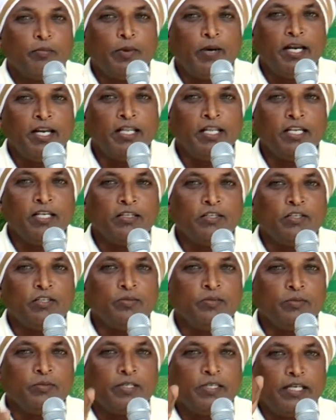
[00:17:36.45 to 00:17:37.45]

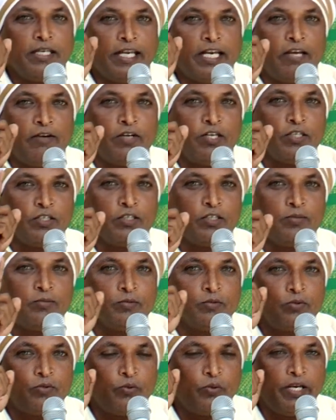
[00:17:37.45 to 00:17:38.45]
மனிதனுக்கும் இறைவனுக்கும்
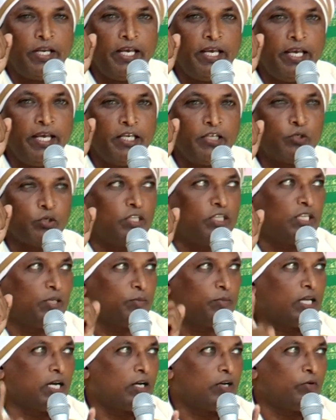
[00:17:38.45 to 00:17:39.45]
ஒரே
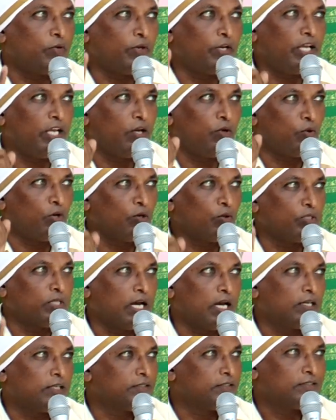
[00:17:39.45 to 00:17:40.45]
சொந்தம் தான் ஒரே உறவு
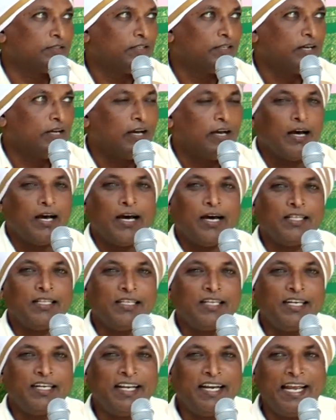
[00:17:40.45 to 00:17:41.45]
தான்
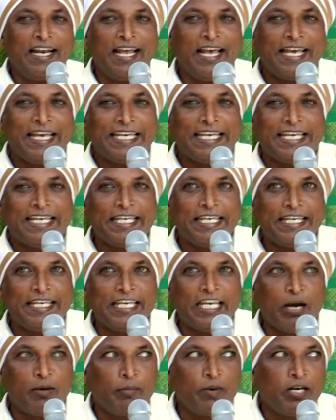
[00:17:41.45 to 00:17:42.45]
அதுக்கு இடையில்
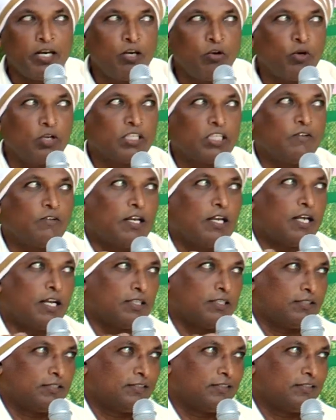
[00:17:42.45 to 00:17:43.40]
யமன் ஒருத்தர் வரார்